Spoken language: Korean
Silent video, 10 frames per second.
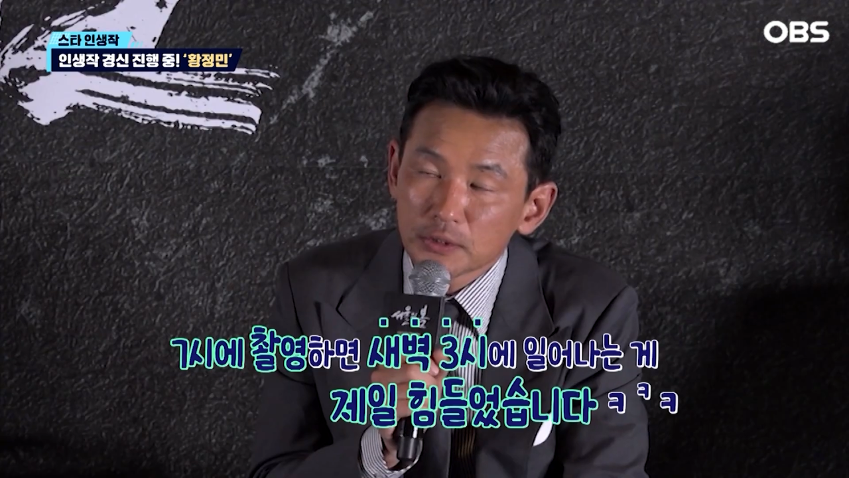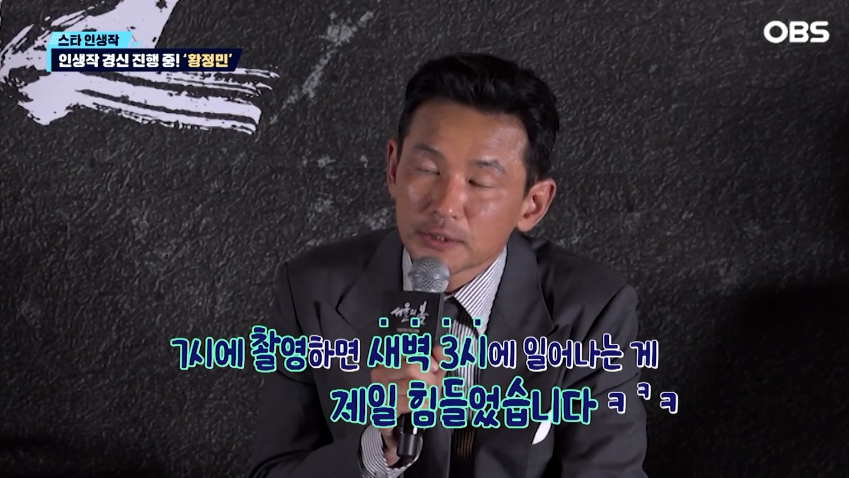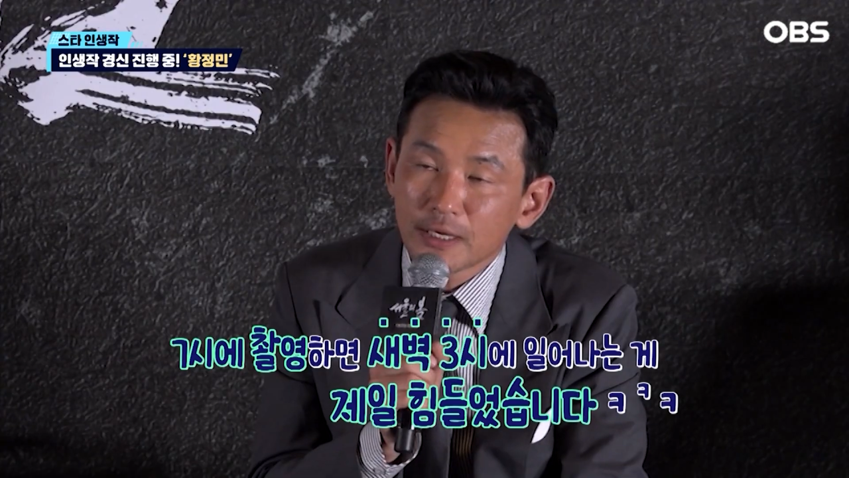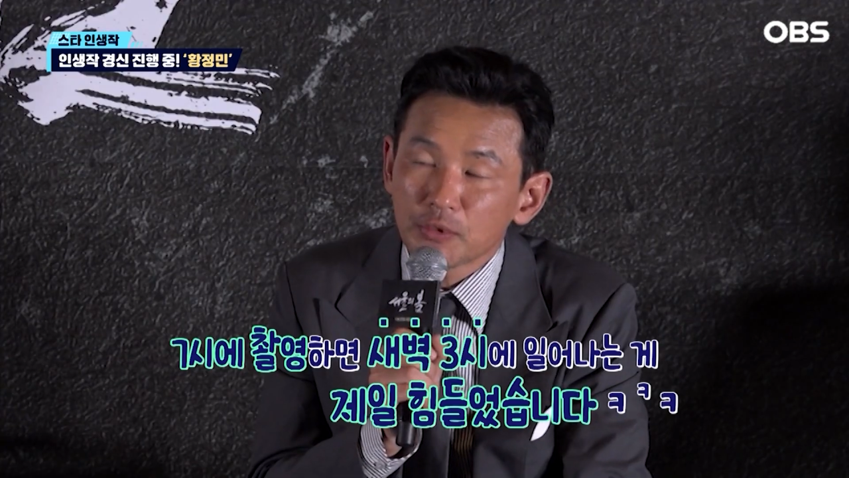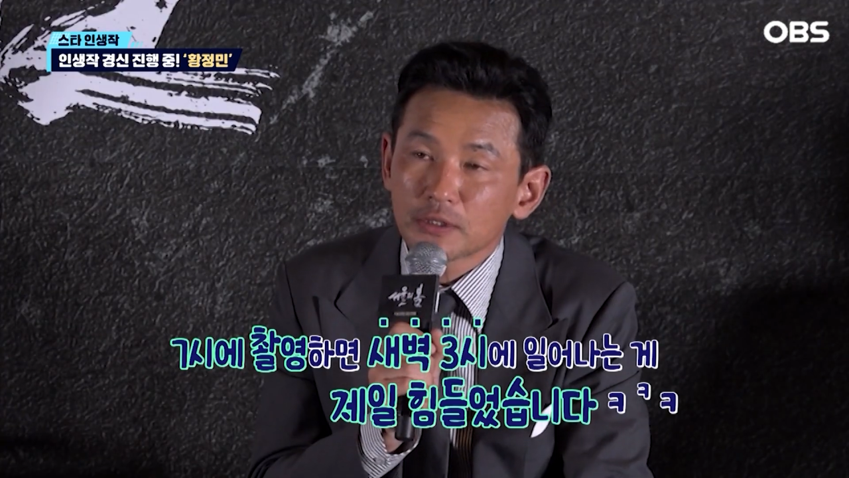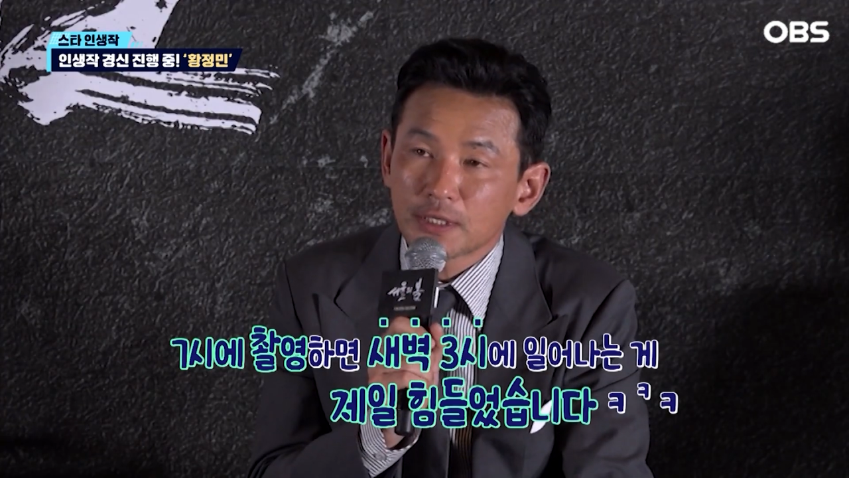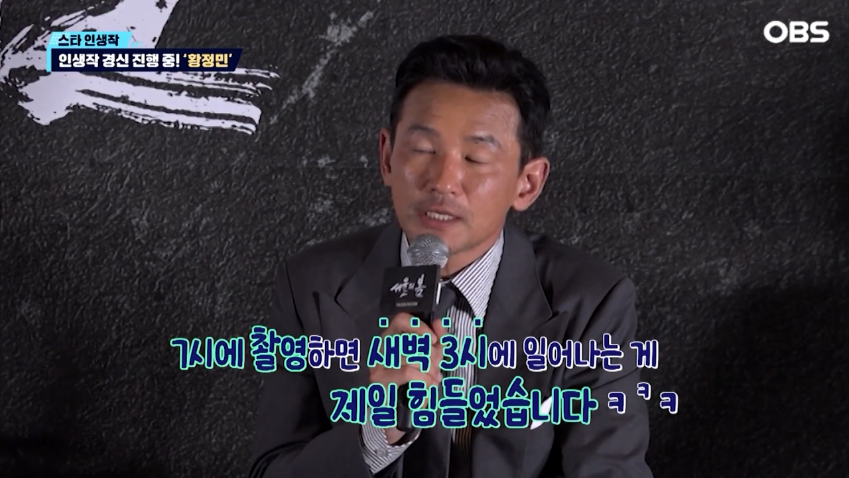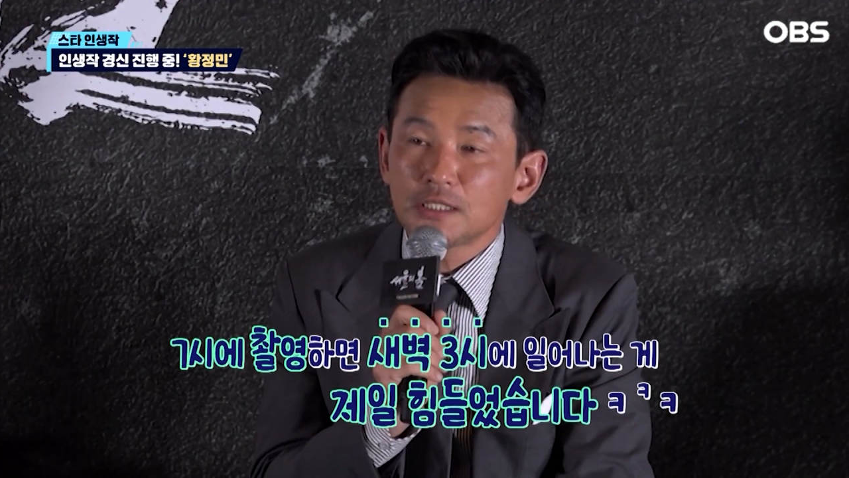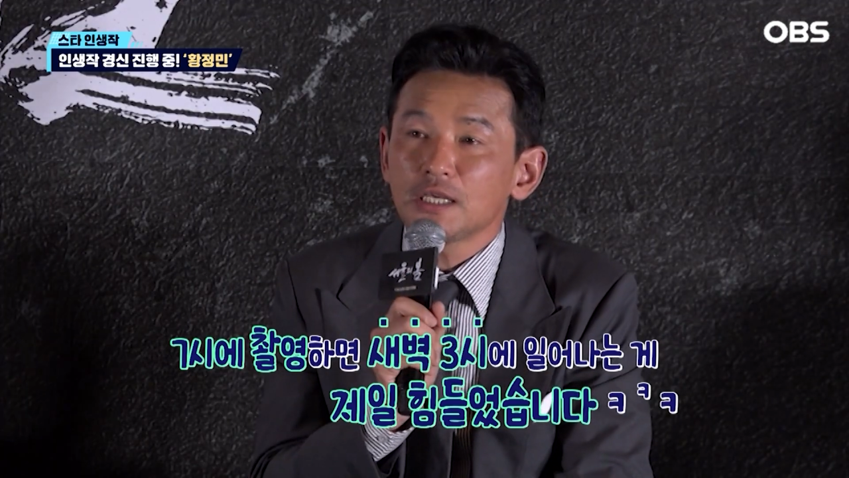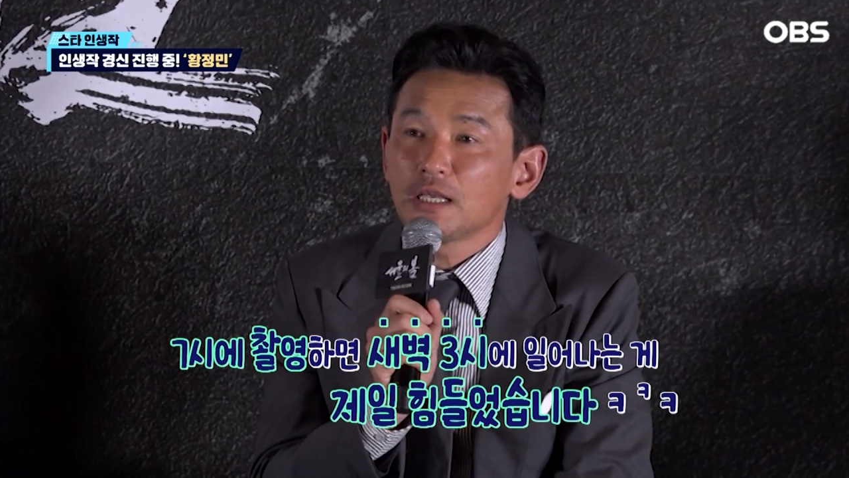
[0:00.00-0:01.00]
새벽
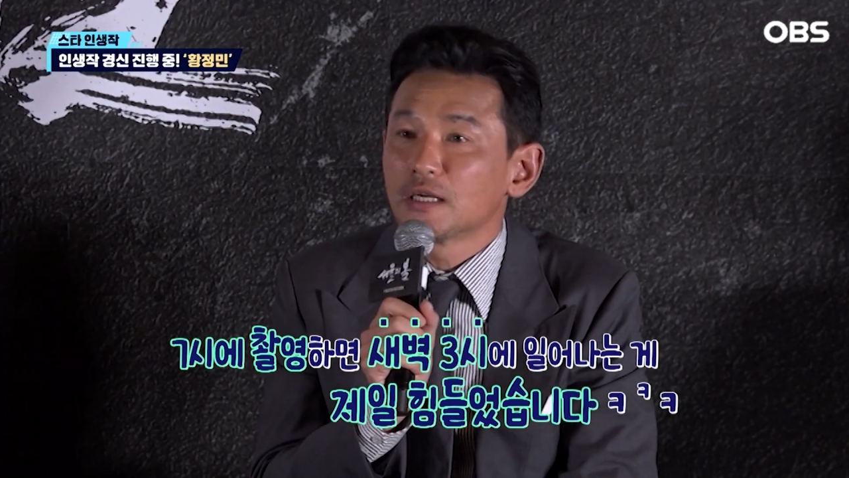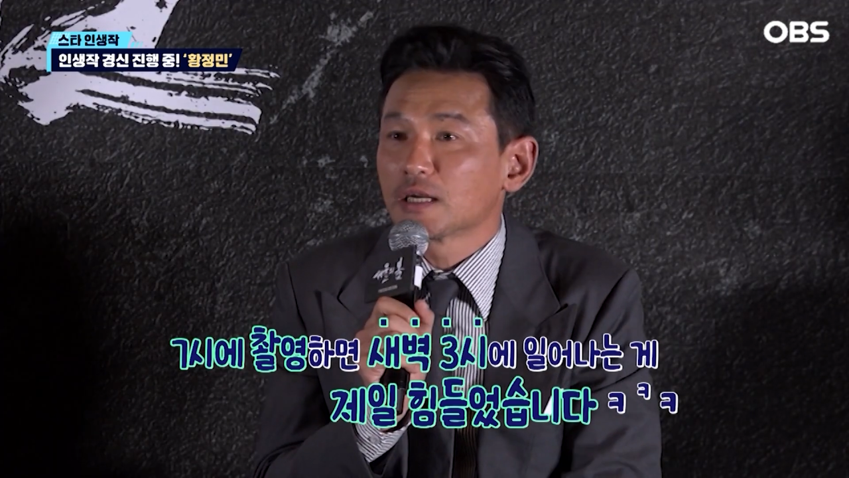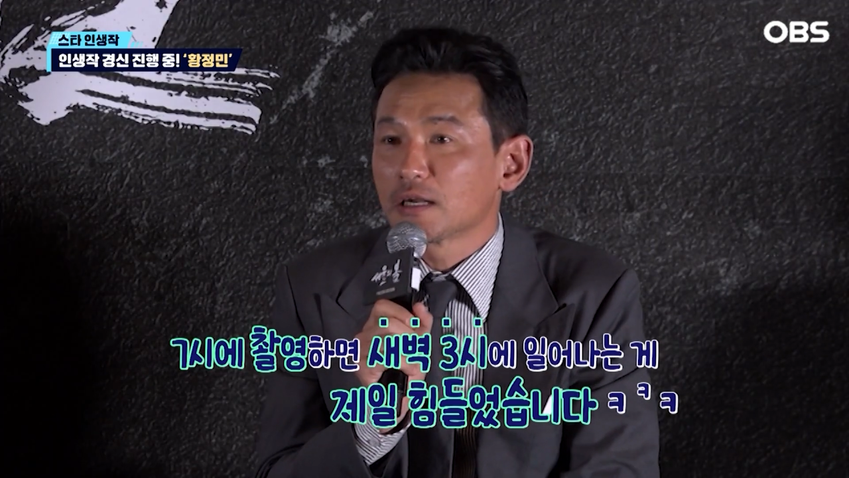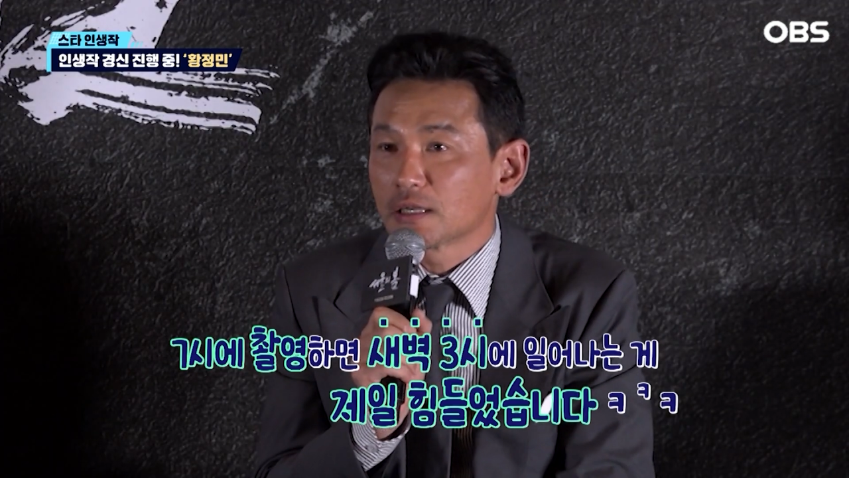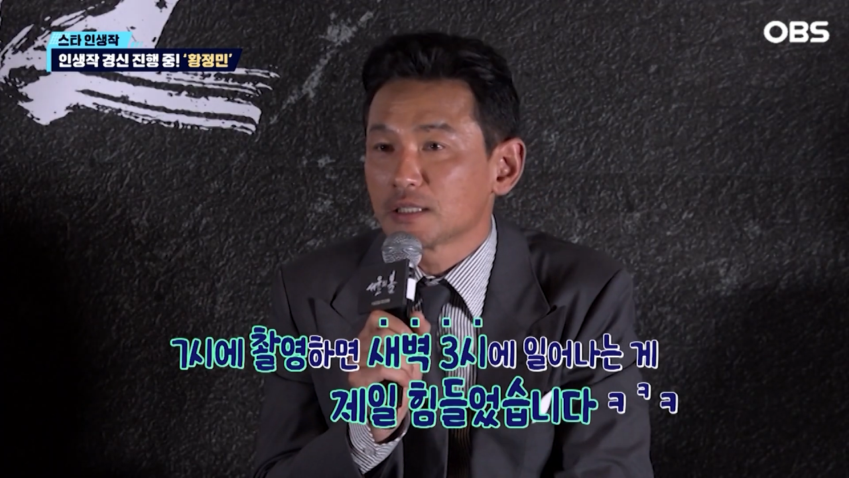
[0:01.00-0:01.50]
3시에 일어나는